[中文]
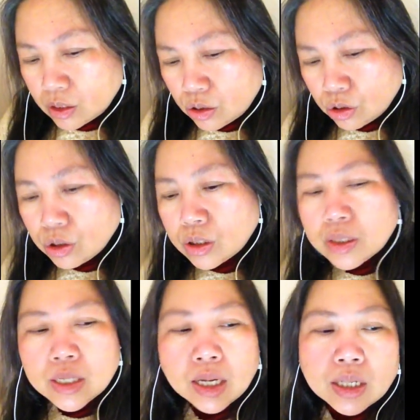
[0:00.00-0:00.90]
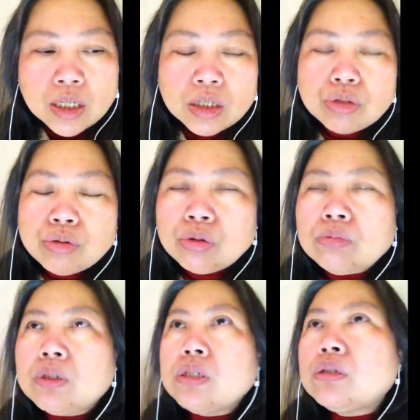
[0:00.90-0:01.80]
就这这个帖就
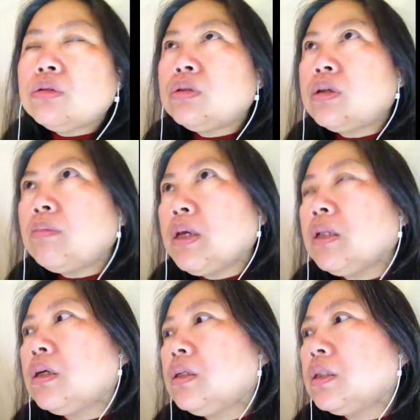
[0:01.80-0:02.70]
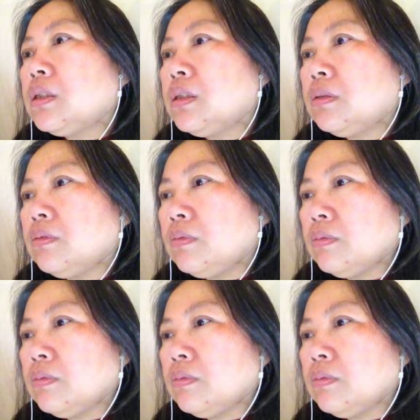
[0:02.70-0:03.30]
充分证明了这个，